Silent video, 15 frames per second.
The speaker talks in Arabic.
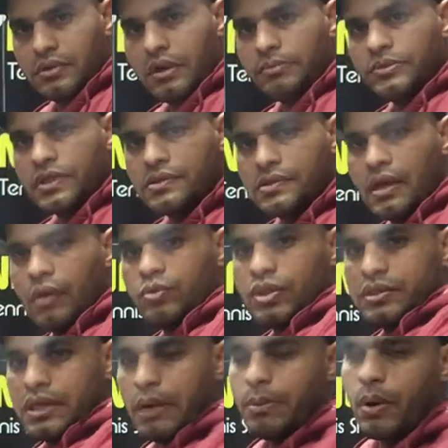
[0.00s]
تمتصها
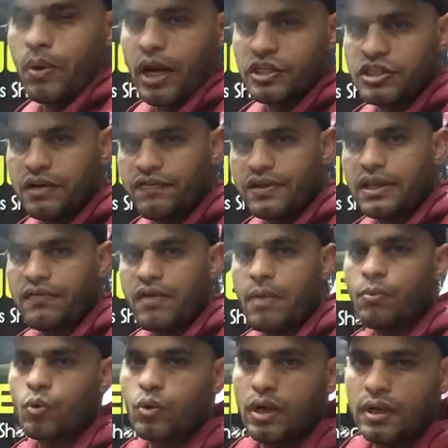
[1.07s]
وتديها باور عشان الفتله فيها
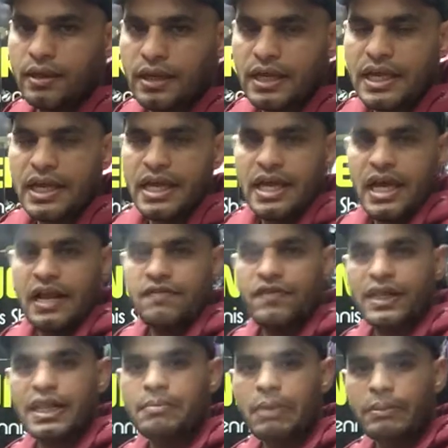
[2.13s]
مرونه
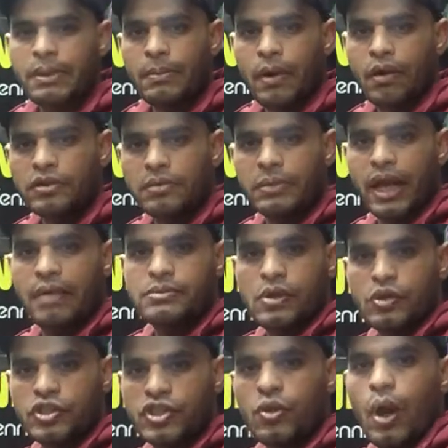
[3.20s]
الفتله لما بتبقى اكتر من
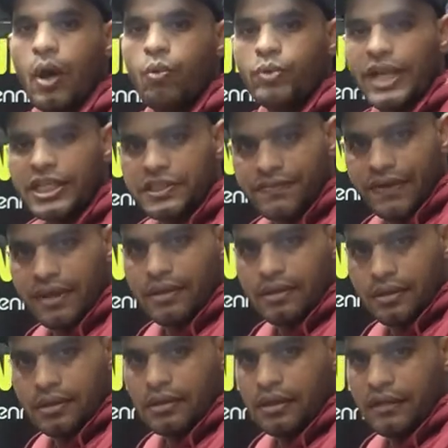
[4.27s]
25 او ناشفه
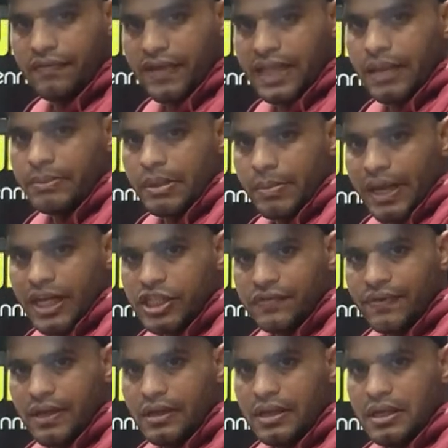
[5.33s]
الفتله بتبقى
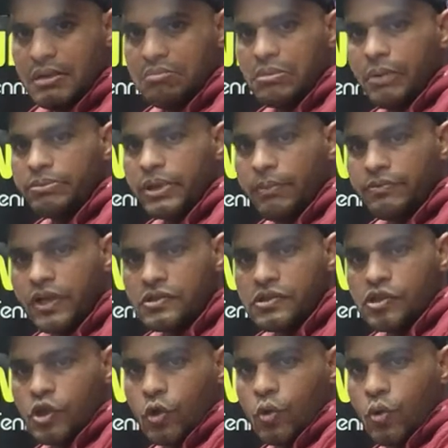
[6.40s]
ناشفه ما
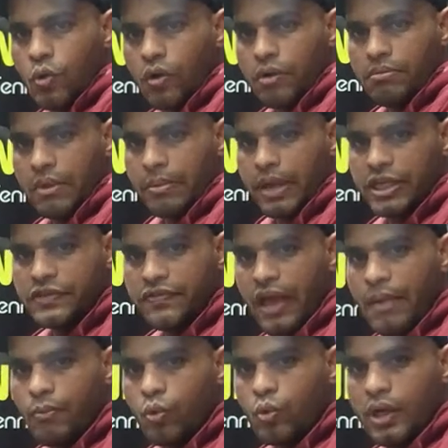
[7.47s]
بتمتصش الكوره ما بيبقاش
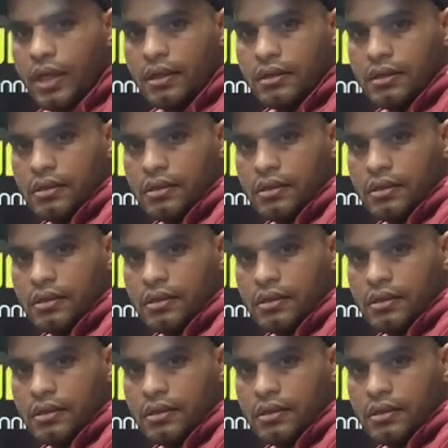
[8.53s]
فيها مرونه